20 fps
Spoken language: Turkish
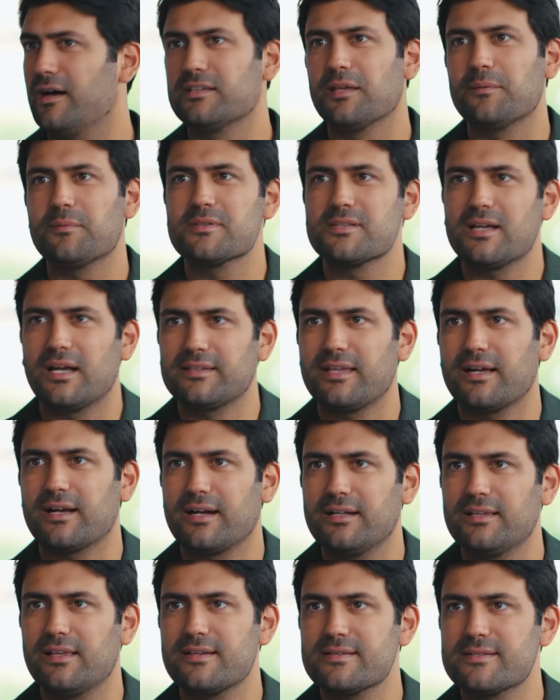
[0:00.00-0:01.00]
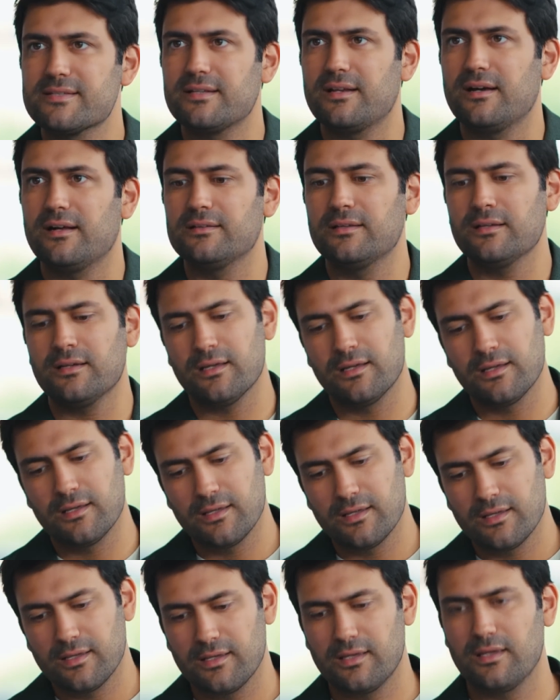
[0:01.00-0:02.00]
Adamı zaten galerisini aldık.
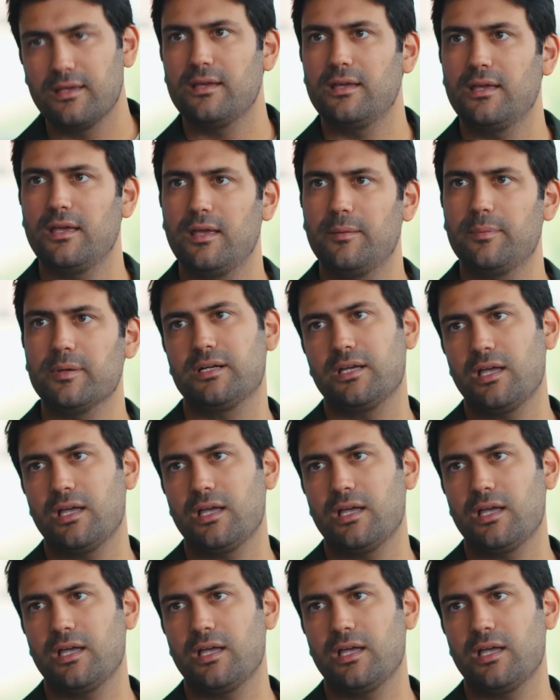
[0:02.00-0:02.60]
E bir